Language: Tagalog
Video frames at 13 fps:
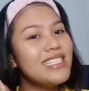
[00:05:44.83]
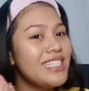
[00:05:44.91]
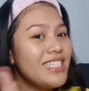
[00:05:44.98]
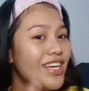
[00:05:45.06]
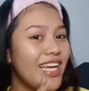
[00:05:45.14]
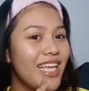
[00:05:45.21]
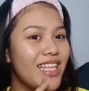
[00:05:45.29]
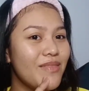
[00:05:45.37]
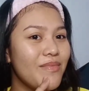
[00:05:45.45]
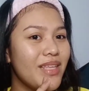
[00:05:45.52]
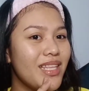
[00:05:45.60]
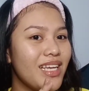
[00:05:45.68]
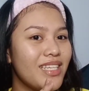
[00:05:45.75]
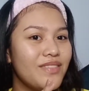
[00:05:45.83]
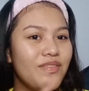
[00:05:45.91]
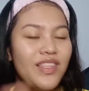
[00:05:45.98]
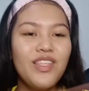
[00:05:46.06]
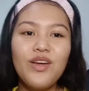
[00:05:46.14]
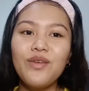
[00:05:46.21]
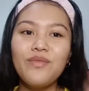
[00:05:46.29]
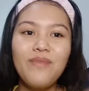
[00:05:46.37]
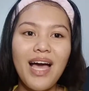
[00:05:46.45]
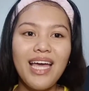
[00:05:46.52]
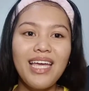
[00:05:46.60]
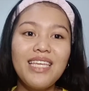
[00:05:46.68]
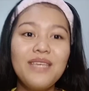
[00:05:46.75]
See you again in my next video.
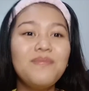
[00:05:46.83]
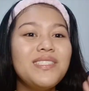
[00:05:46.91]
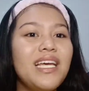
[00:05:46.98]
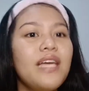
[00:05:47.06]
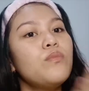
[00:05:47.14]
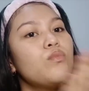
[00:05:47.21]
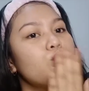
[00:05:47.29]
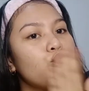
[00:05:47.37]
Bye. Keep safe.